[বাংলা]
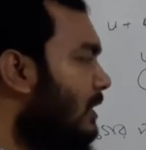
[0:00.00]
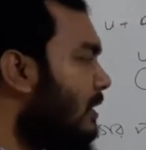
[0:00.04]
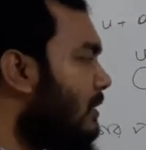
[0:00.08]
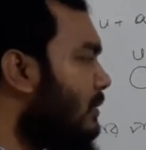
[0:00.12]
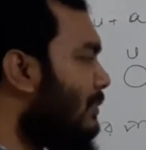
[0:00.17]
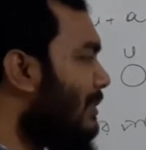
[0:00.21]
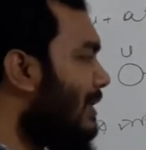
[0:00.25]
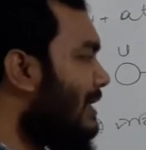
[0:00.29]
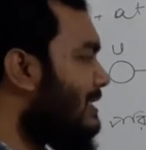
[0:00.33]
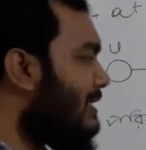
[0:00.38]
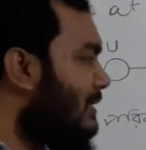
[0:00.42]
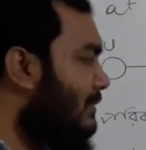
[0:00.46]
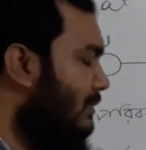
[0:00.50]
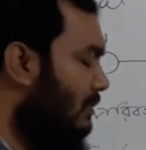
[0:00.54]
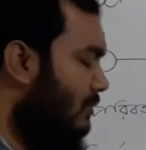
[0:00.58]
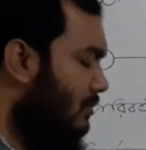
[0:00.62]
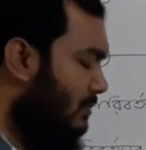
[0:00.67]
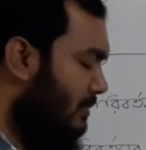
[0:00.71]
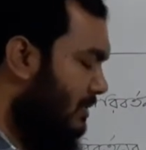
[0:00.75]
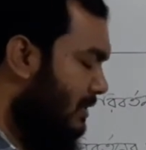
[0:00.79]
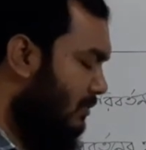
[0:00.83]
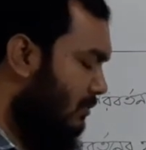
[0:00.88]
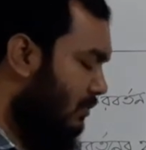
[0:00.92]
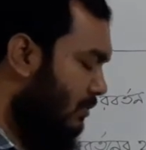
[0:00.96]
তো আশা করি
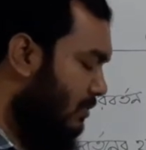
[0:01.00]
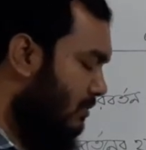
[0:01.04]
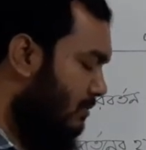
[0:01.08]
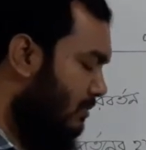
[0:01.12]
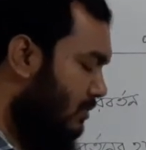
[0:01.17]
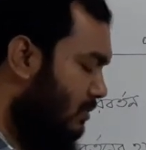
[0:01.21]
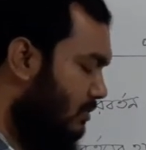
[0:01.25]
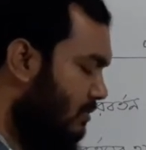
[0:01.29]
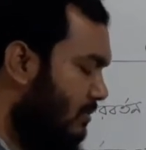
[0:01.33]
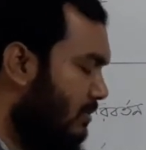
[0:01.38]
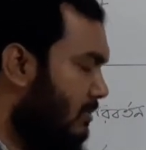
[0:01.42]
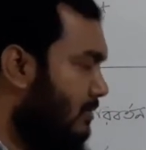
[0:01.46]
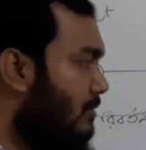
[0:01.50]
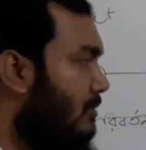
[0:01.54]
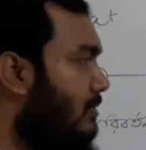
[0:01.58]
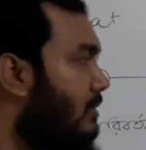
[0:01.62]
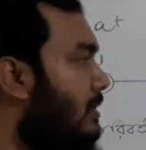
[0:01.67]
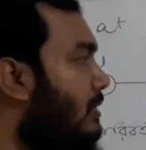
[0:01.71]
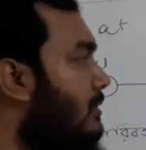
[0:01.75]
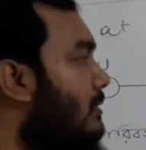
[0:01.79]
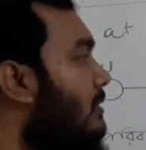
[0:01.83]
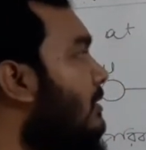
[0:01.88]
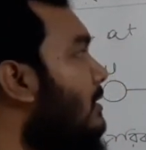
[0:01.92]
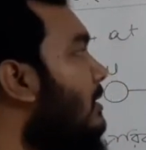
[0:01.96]
তোমরা দুই নম্বর
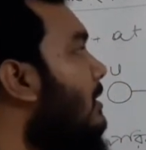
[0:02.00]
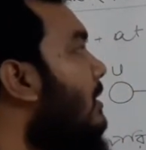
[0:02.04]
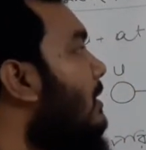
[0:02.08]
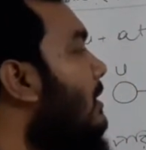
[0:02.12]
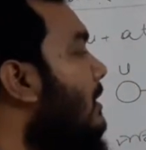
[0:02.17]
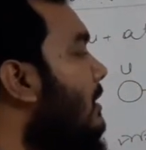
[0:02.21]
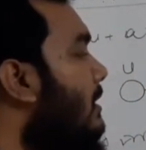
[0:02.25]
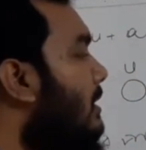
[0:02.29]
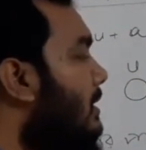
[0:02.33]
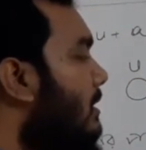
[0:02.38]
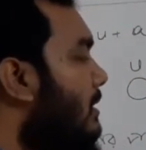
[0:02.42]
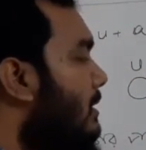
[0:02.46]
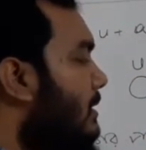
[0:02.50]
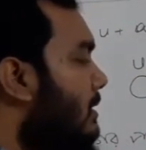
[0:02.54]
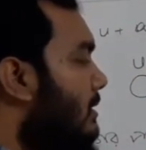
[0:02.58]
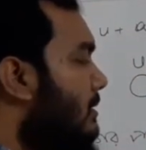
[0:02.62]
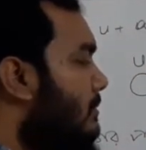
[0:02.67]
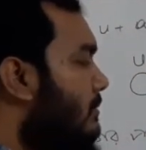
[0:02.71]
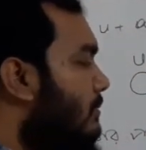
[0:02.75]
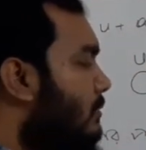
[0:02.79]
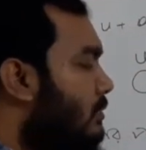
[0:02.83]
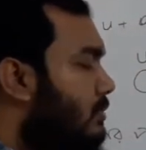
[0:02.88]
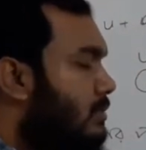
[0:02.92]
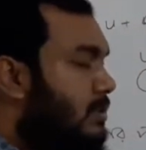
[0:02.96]
সমীকরণটাও
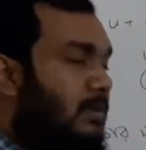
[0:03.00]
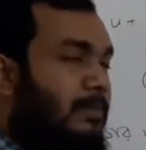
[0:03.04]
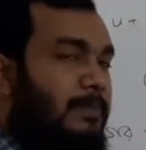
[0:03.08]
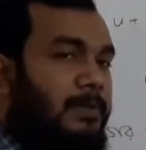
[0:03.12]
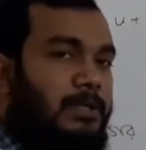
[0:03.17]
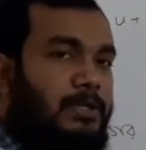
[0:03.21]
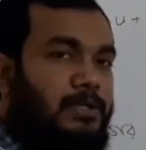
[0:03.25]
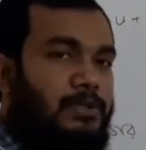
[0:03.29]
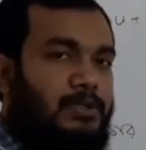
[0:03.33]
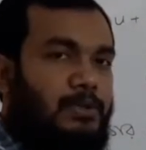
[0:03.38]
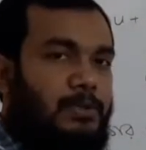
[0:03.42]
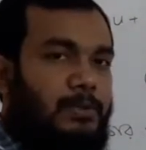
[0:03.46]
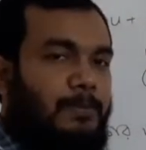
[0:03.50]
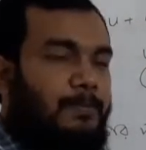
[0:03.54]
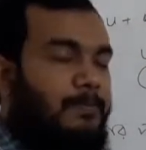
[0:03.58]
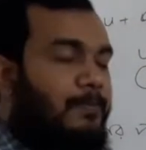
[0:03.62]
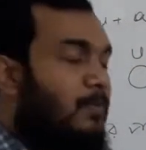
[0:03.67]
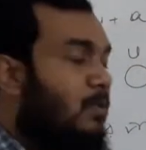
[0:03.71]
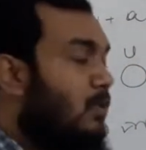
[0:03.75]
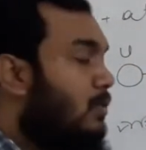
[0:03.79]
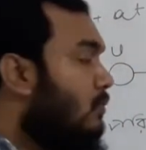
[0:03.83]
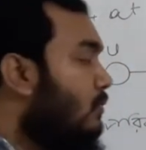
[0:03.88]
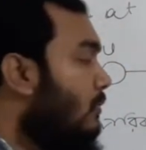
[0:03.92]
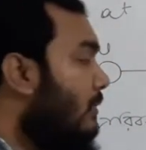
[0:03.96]
বুঝতে পেরেছ
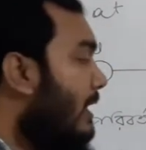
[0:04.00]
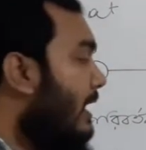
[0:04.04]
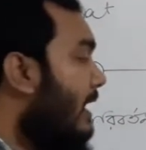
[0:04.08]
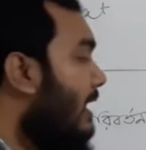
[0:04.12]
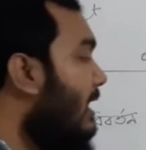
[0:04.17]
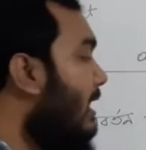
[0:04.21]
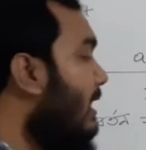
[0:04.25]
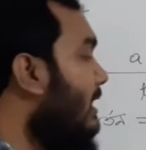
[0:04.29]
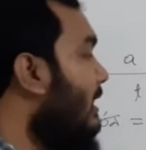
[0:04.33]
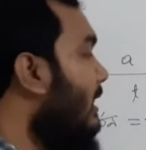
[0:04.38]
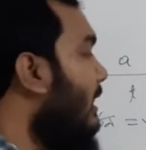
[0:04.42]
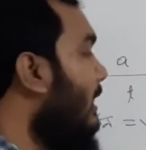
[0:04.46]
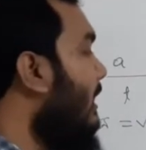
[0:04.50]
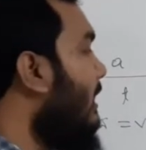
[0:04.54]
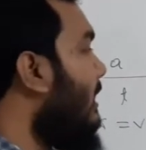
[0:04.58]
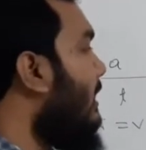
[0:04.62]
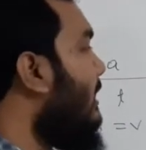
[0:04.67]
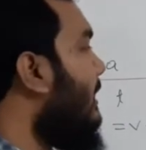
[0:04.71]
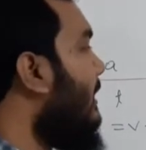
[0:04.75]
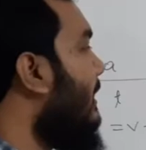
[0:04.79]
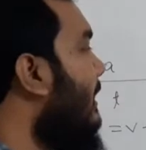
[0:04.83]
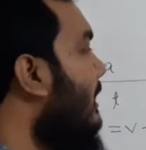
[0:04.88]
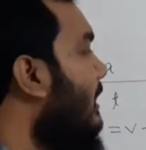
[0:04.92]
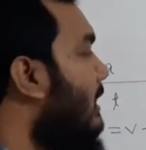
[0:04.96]
তো এখানে
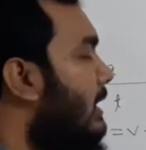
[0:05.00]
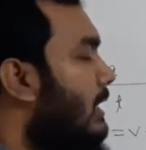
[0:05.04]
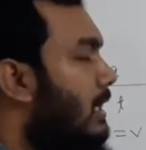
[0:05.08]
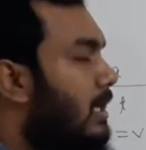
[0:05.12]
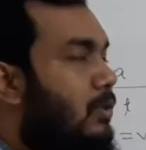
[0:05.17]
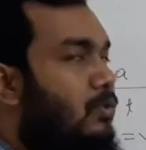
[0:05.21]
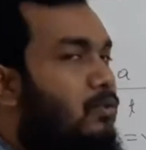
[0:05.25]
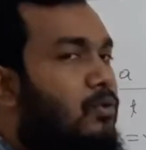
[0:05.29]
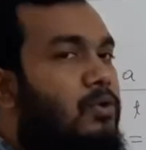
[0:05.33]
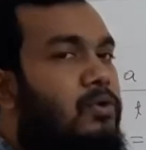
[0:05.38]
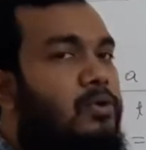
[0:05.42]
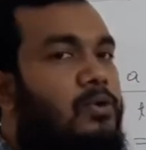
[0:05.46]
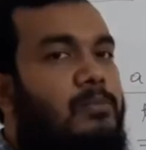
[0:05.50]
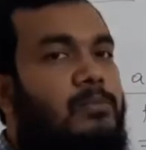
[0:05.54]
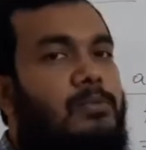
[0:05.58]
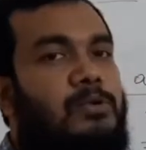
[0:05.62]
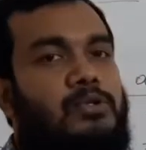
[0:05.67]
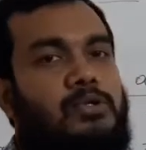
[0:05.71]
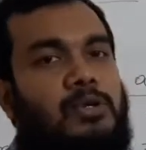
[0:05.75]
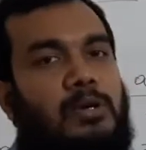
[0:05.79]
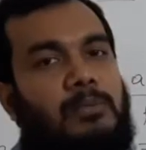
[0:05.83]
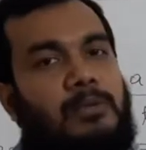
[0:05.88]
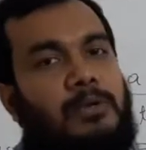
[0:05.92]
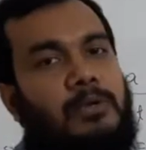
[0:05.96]
এই দুই
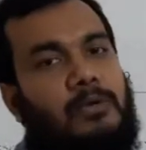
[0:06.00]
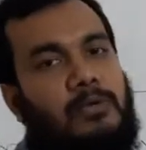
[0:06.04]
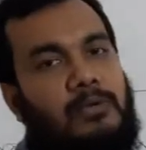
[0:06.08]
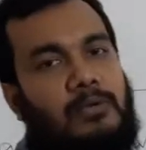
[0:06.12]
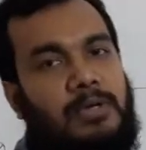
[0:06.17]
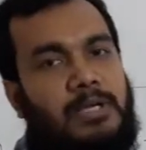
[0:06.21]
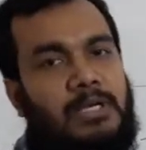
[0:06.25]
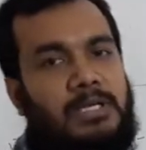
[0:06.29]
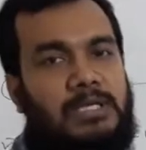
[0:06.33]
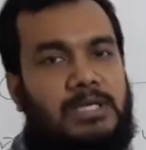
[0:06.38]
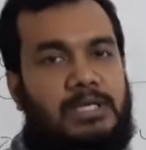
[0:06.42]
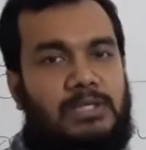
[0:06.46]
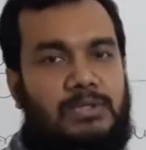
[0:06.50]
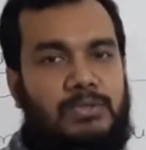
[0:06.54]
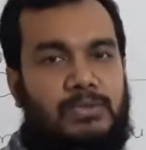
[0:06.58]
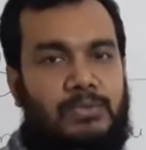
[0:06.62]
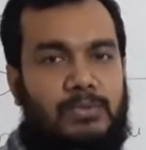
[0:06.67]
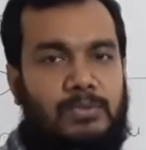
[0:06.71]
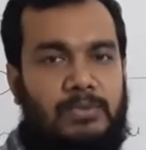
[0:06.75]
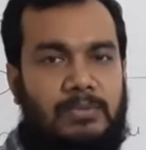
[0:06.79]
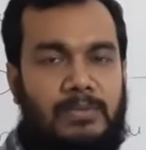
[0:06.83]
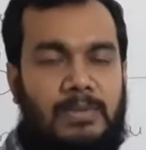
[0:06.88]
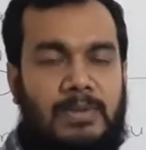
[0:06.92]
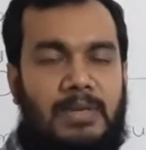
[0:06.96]
নম্বর সমীকরণের
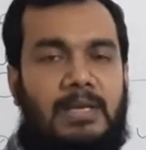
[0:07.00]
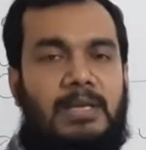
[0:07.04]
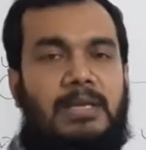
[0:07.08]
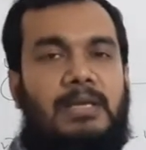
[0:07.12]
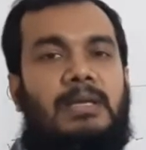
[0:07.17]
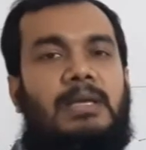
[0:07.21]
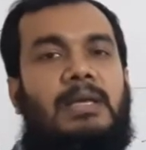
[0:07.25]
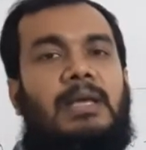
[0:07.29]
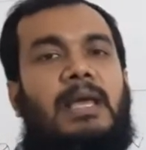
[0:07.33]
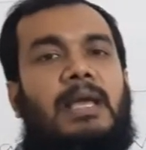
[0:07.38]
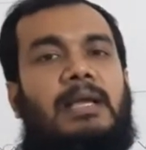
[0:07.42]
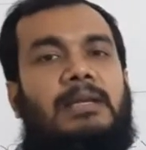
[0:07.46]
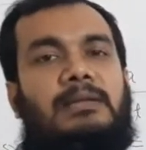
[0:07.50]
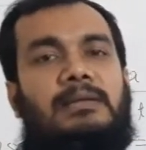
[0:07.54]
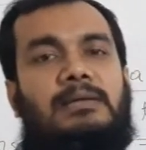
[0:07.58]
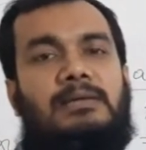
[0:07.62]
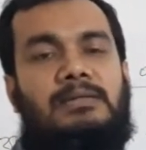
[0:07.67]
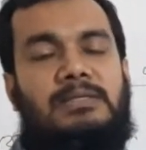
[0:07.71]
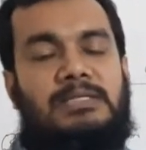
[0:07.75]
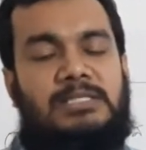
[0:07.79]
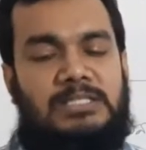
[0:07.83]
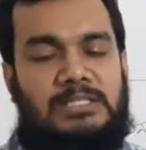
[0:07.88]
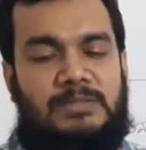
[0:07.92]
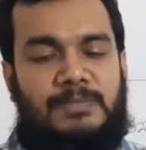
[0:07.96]
কিছু একটা
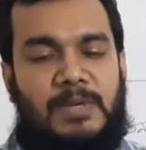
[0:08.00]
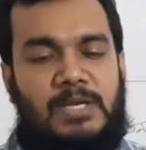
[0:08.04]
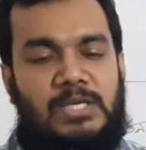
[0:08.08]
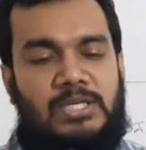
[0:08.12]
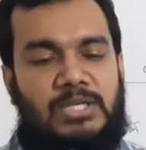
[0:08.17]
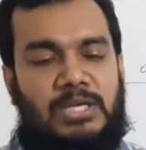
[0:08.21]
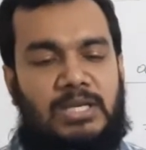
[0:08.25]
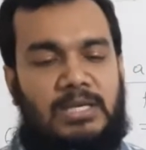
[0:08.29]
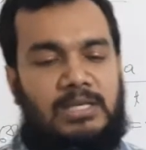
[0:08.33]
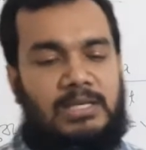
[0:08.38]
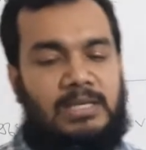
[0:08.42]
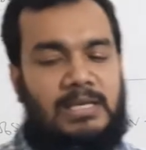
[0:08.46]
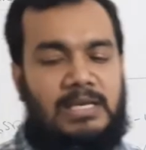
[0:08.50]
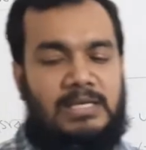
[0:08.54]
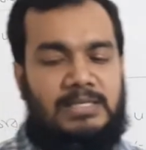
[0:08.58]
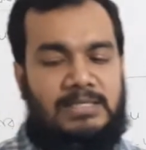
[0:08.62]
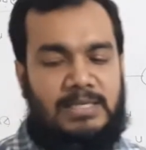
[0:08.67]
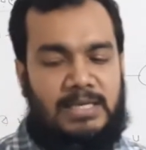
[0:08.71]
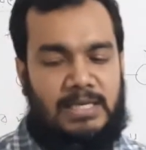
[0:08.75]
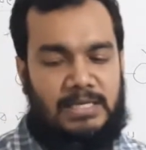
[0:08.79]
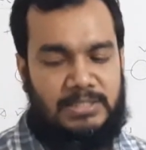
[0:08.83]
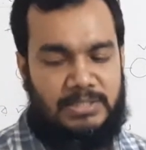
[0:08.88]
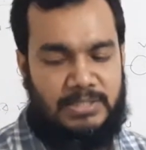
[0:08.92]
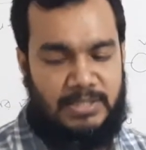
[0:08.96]
স্পেশাল কেস
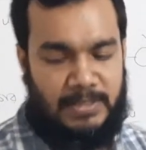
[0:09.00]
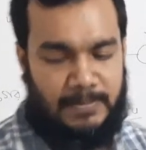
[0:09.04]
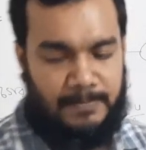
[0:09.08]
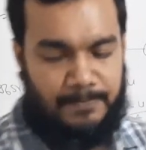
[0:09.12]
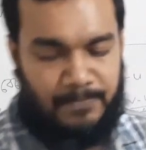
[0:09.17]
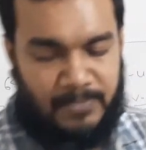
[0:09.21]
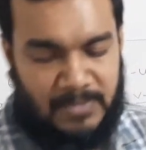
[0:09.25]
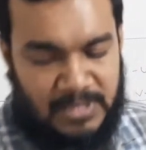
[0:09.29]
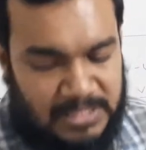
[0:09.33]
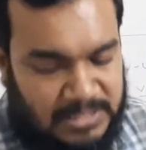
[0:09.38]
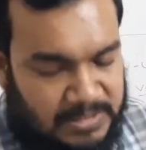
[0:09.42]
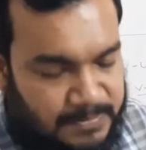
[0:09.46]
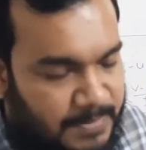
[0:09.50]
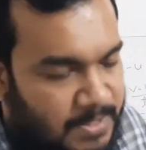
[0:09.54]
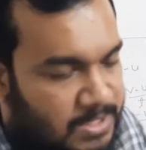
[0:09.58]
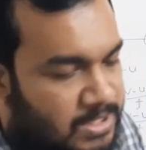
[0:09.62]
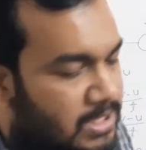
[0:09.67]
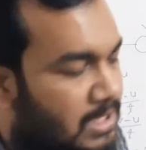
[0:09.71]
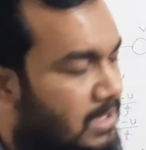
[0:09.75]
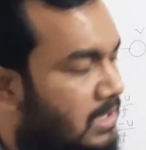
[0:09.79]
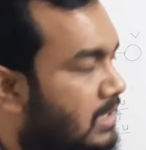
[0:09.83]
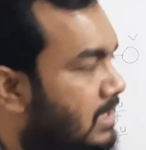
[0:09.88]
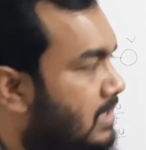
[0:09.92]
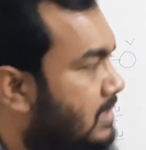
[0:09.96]
আছে
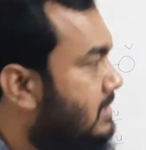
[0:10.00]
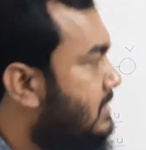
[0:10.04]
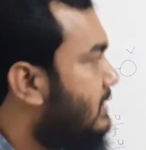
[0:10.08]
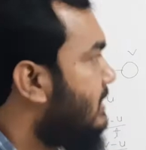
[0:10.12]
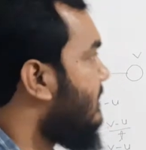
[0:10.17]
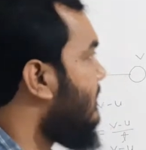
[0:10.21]
স্পেশাল কেসটা